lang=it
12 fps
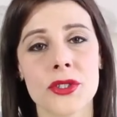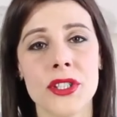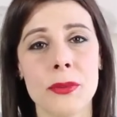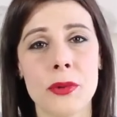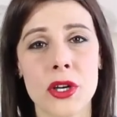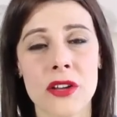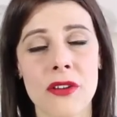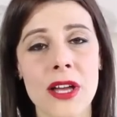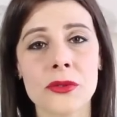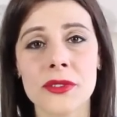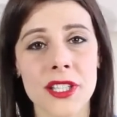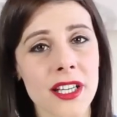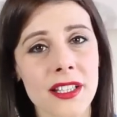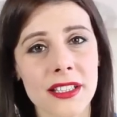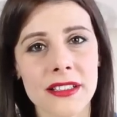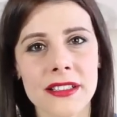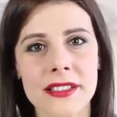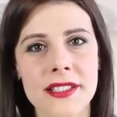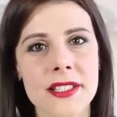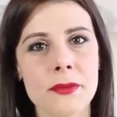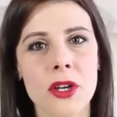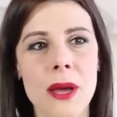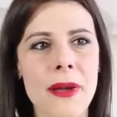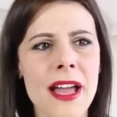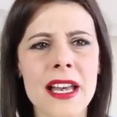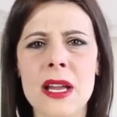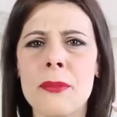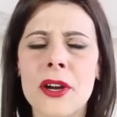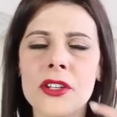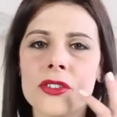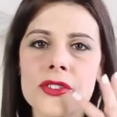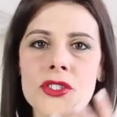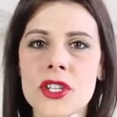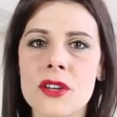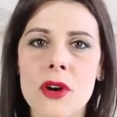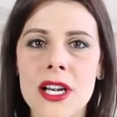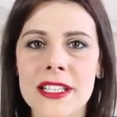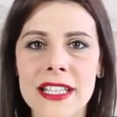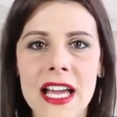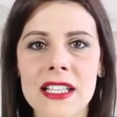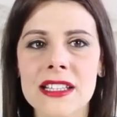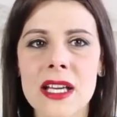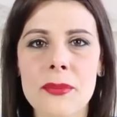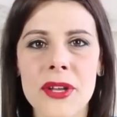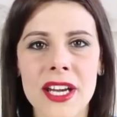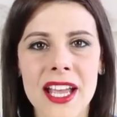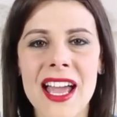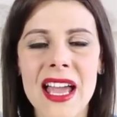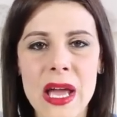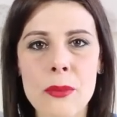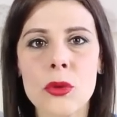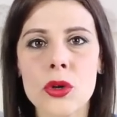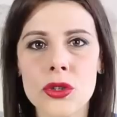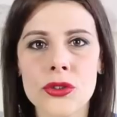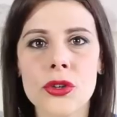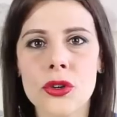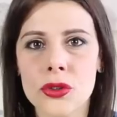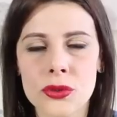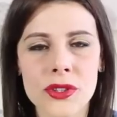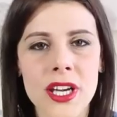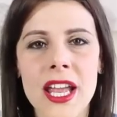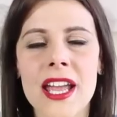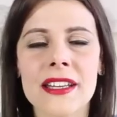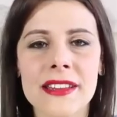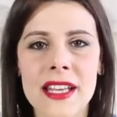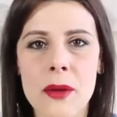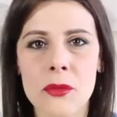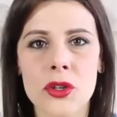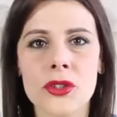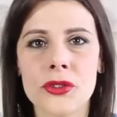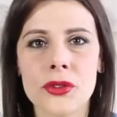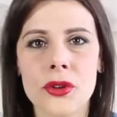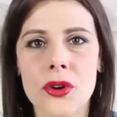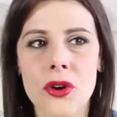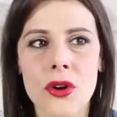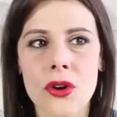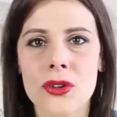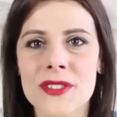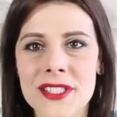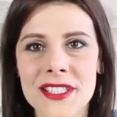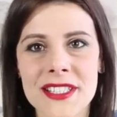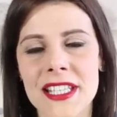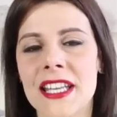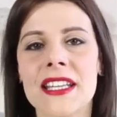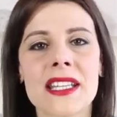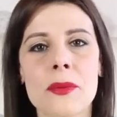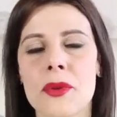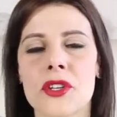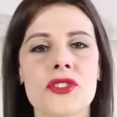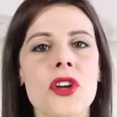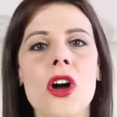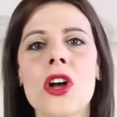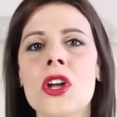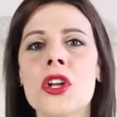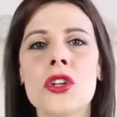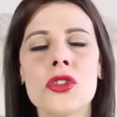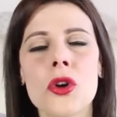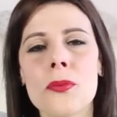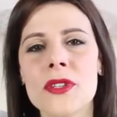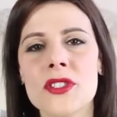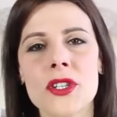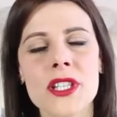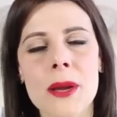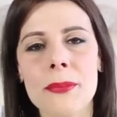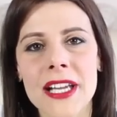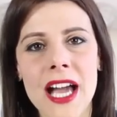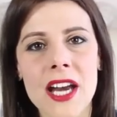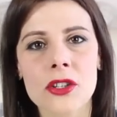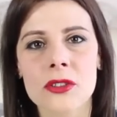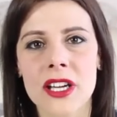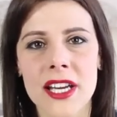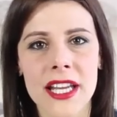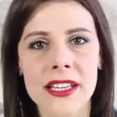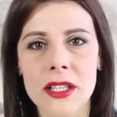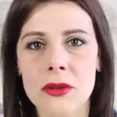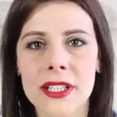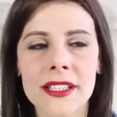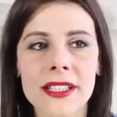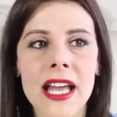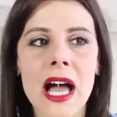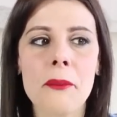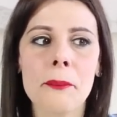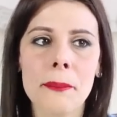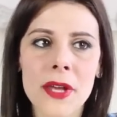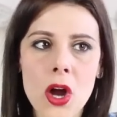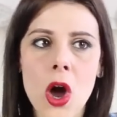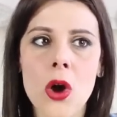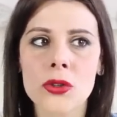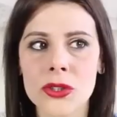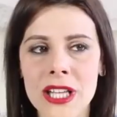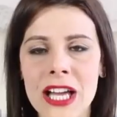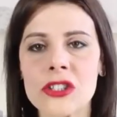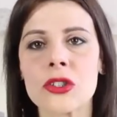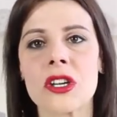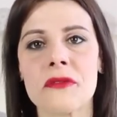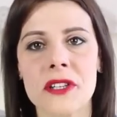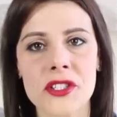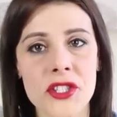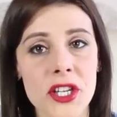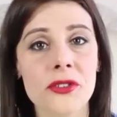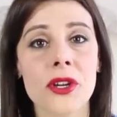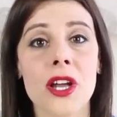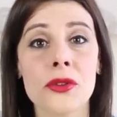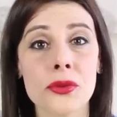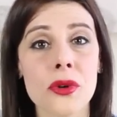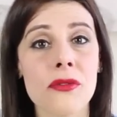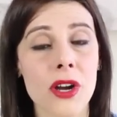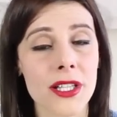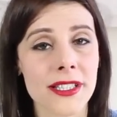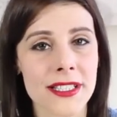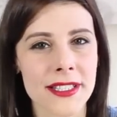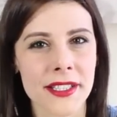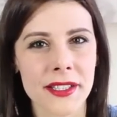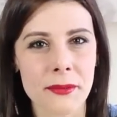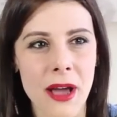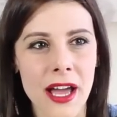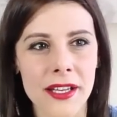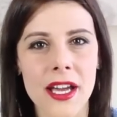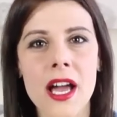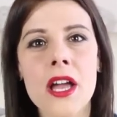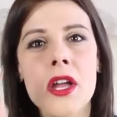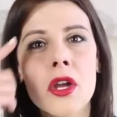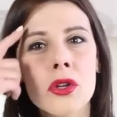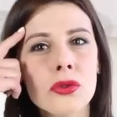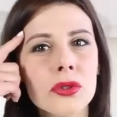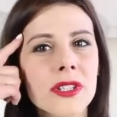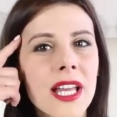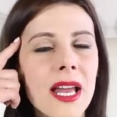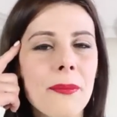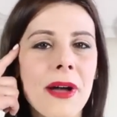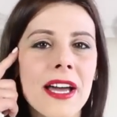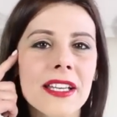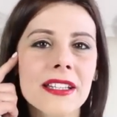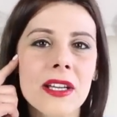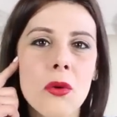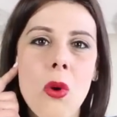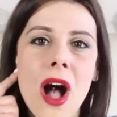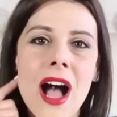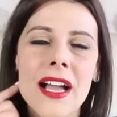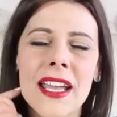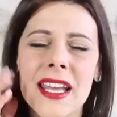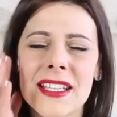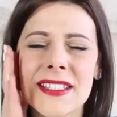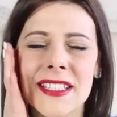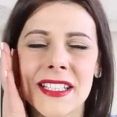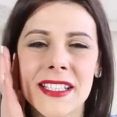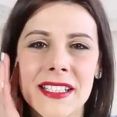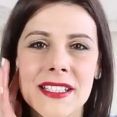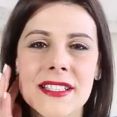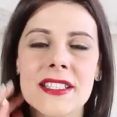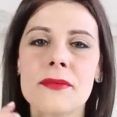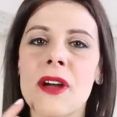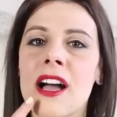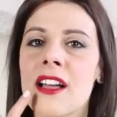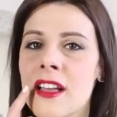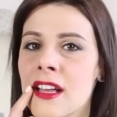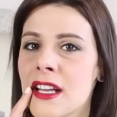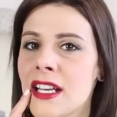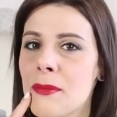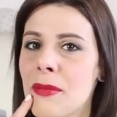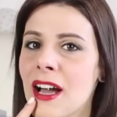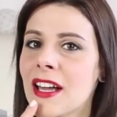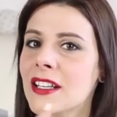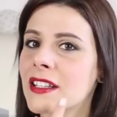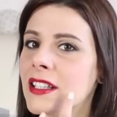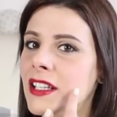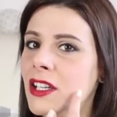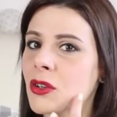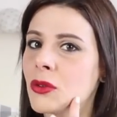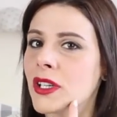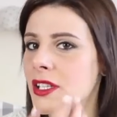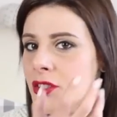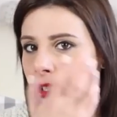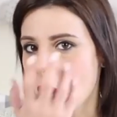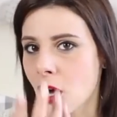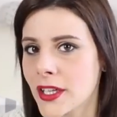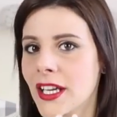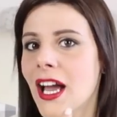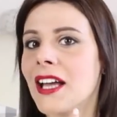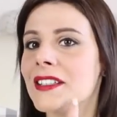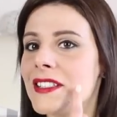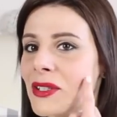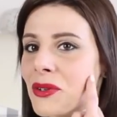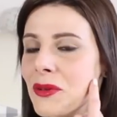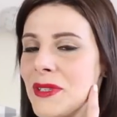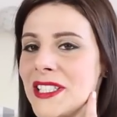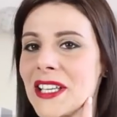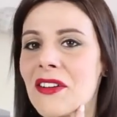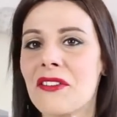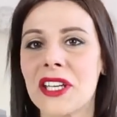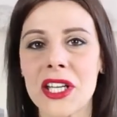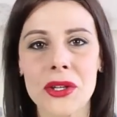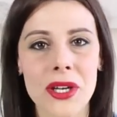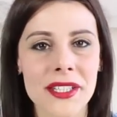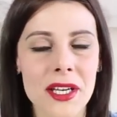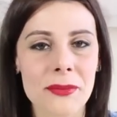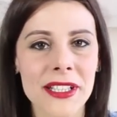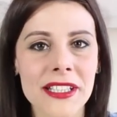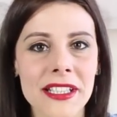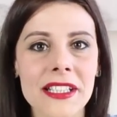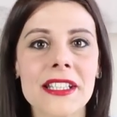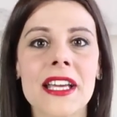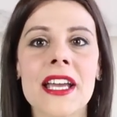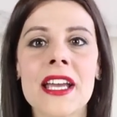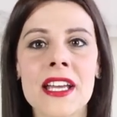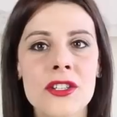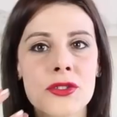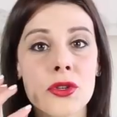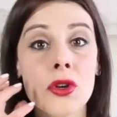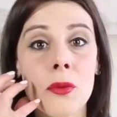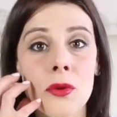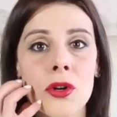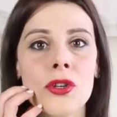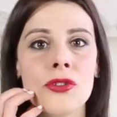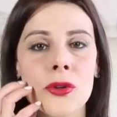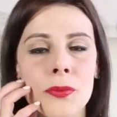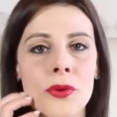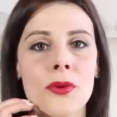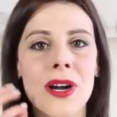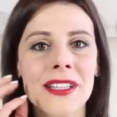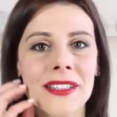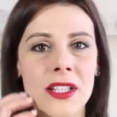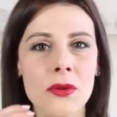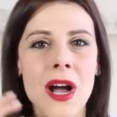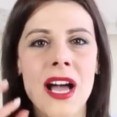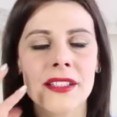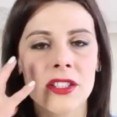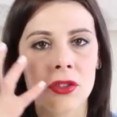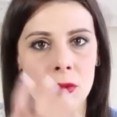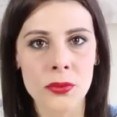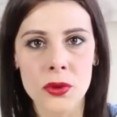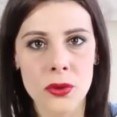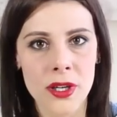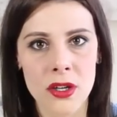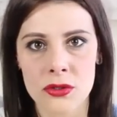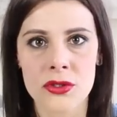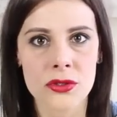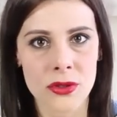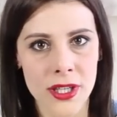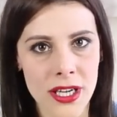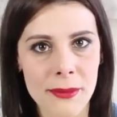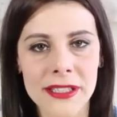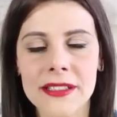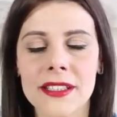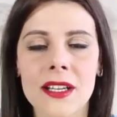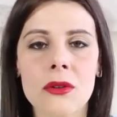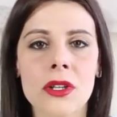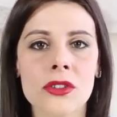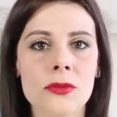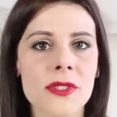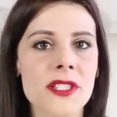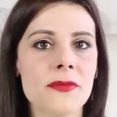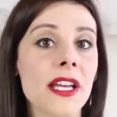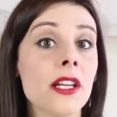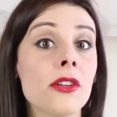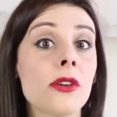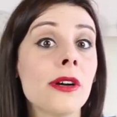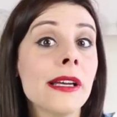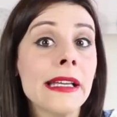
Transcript: tipo che va a nutrire tantissimo la pelle poi non ce ne vuole tanta perché è molto nutriente ovviamente è molto consistente, perciò non bisogna applicarne una grande quantità, però ho notato che facendola due volte a settimana, tutta la parte qua che era secchissima, le parti in cui, le zone anzi, in cui mi stava venendo la dermatite, sono molto più attenuate, non ho più quei rossori la mattina quando mi sveglio